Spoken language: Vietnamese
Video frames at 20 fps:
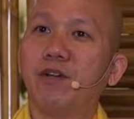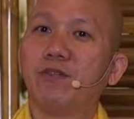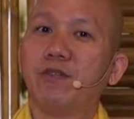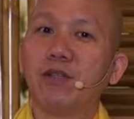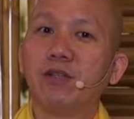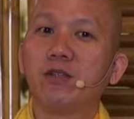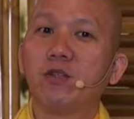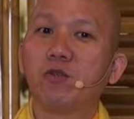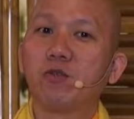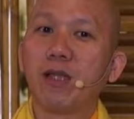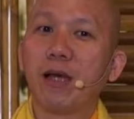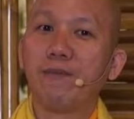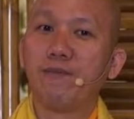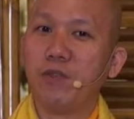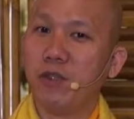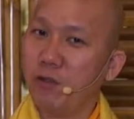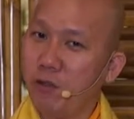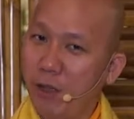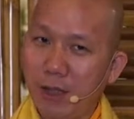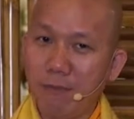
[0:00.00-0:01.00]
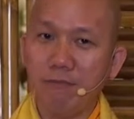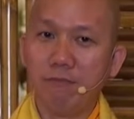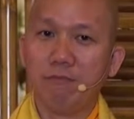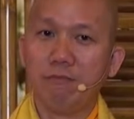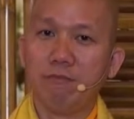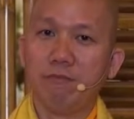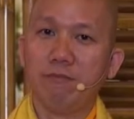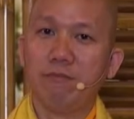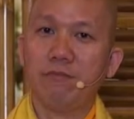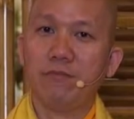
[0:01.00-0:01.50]
nó phải tu tập nhiều lắm
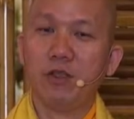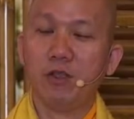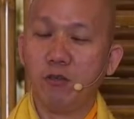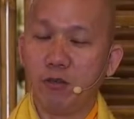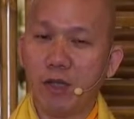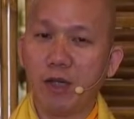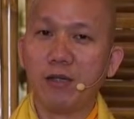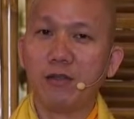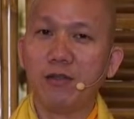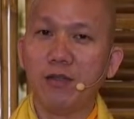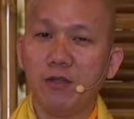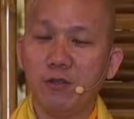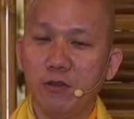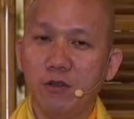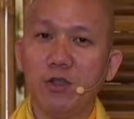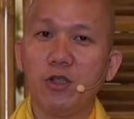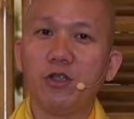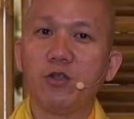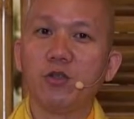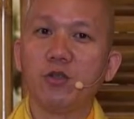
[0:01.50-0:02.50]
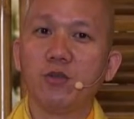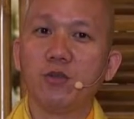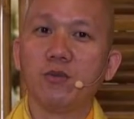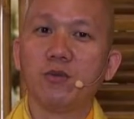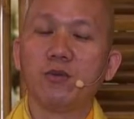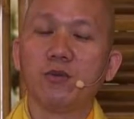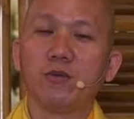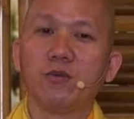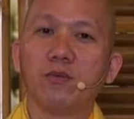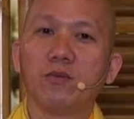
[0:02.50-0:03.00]
nhiều nhân nhiều duyên
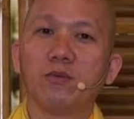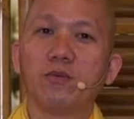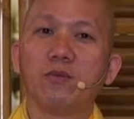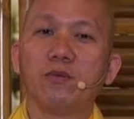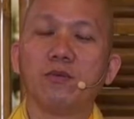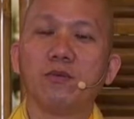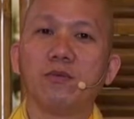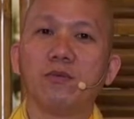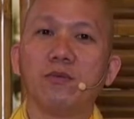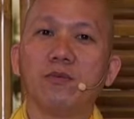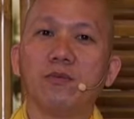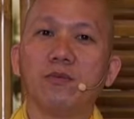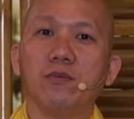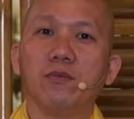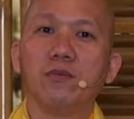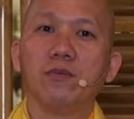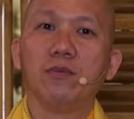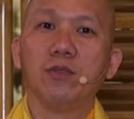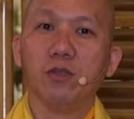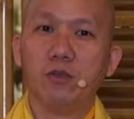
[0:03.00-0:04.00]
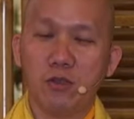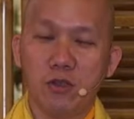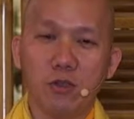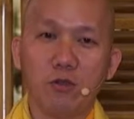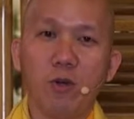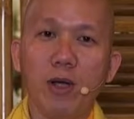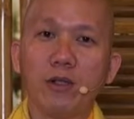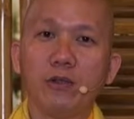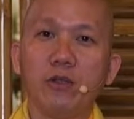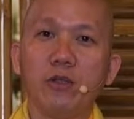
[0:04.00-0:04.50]
nhiều
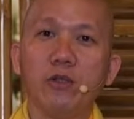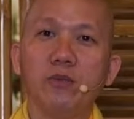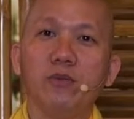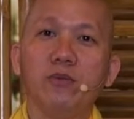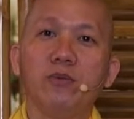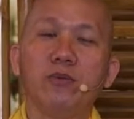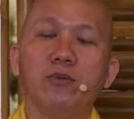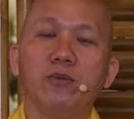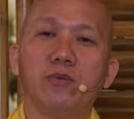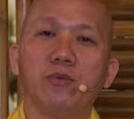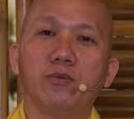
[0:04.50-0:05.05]
sự quán chiếu